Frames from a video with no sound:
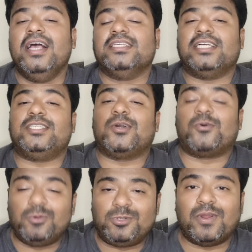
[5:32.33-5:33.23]
சச் அ
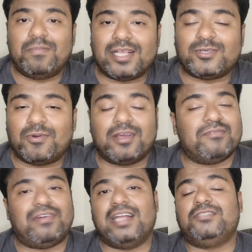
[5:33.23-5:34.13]
க்ரூஷுவல் மேட்ச் அவங்களுக்கு
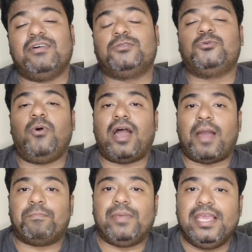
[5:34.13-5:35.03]
ஃபேன்ஸ் வேர் ஸோ
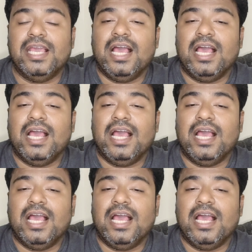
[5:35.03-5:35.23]
ஹாப்பி